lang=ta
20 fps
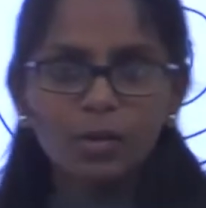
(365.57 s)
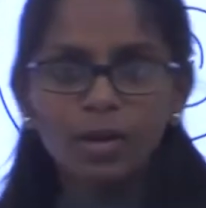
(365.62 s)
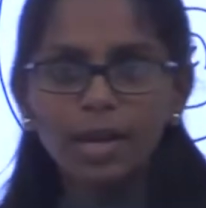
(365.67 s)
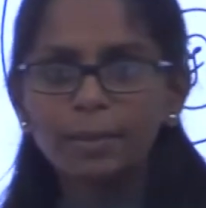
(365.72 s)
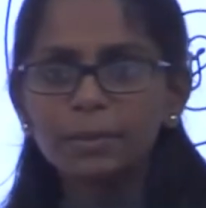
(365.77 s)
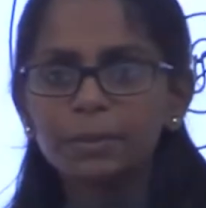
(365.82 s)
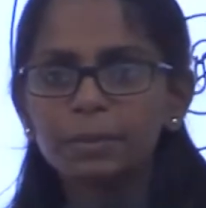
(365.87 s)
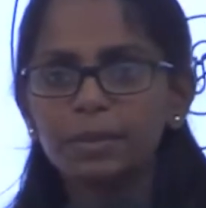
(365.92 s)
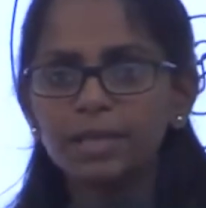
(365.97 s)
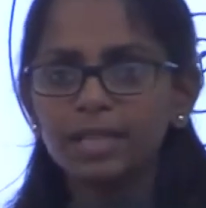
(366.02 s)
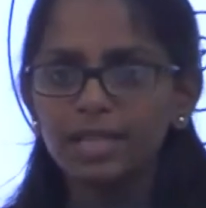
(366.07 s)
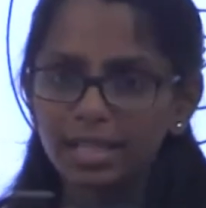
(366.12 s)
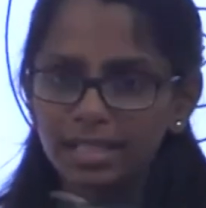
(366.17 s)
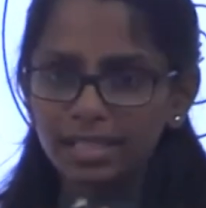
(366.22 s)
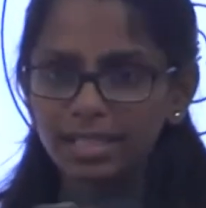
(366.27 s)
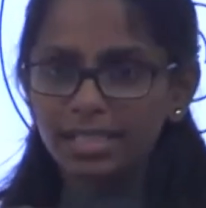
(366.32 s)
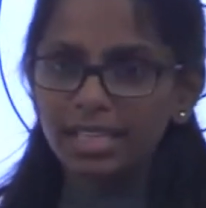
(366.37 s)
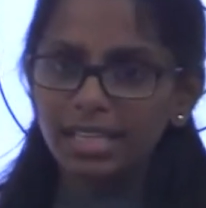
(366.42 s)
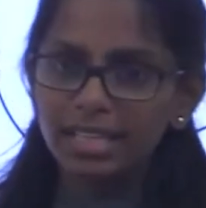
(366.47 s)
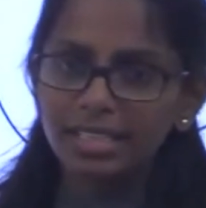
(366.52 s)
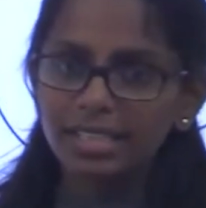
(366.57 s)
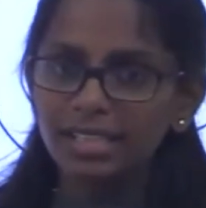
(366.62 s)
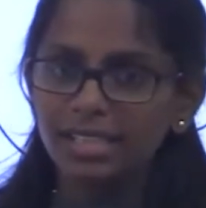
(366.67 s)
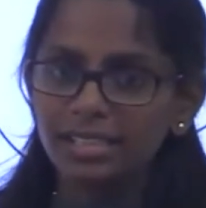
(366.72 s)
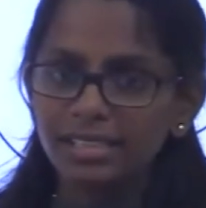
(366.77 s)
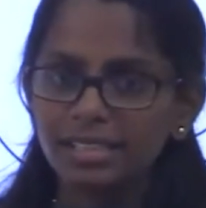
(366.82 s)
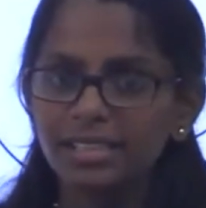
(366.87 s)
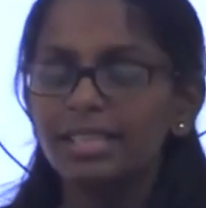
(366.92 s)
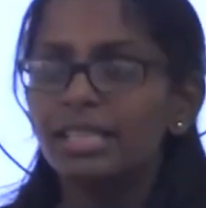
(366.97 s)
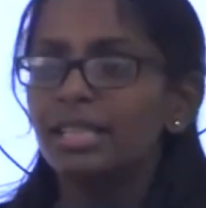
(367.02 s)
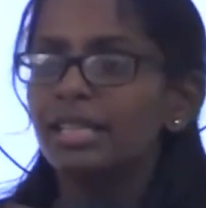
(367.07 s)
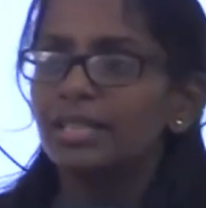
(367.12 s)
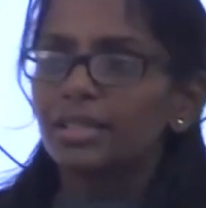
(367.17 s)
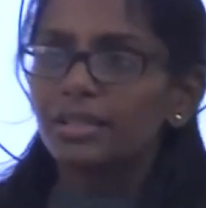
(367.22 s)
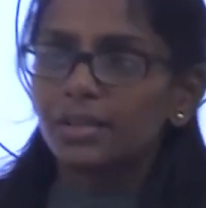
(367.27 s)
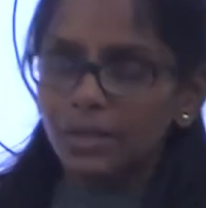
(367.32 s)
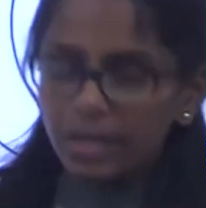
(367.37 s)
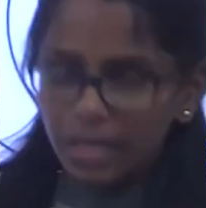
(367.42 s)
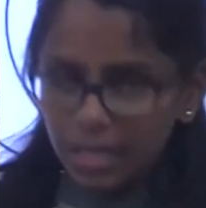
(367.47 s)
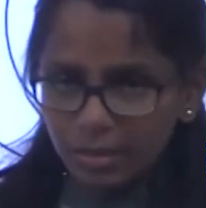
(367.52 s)
கொலாப்ஸ் பண்ணி நிறைய டென்ஷன் ஆச்சு
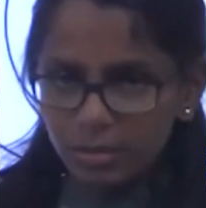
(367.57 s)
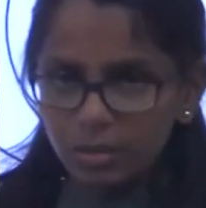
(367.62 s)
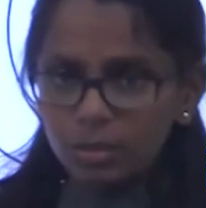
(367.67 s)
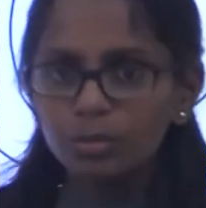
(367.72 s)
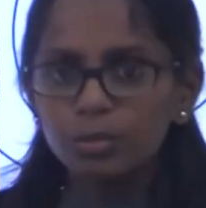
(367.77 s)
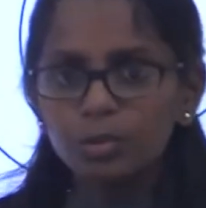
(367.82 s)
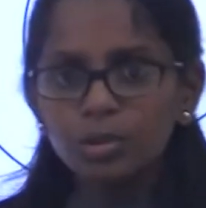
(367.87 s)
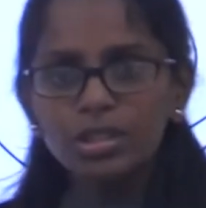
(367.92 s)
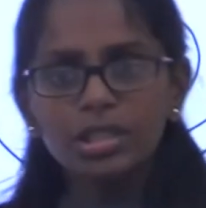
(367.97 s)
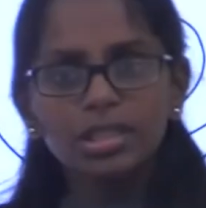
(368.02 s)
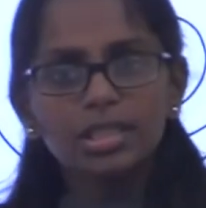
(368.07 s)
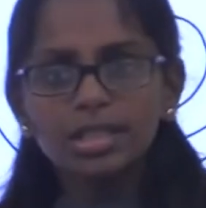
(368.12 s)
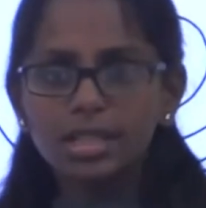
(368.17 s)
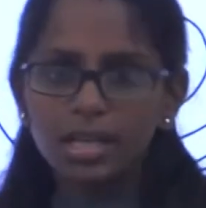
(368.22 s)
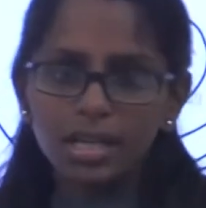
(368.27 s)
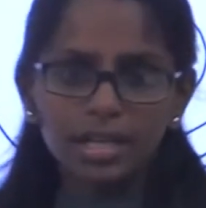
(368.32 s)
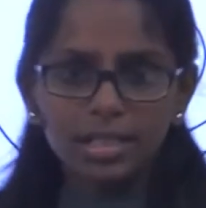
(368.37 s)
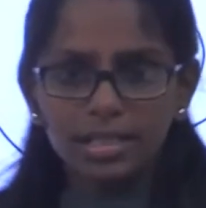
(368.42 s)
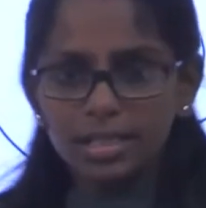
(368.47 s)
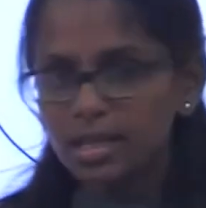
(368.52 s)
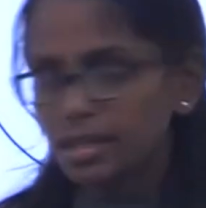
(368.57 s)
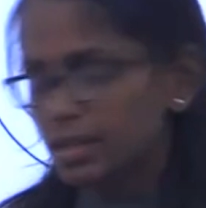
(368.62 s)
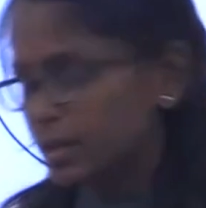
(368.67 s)
ஸோ எல்லாத்தையும் முடிச்சுட்டு கடைசியாக நான்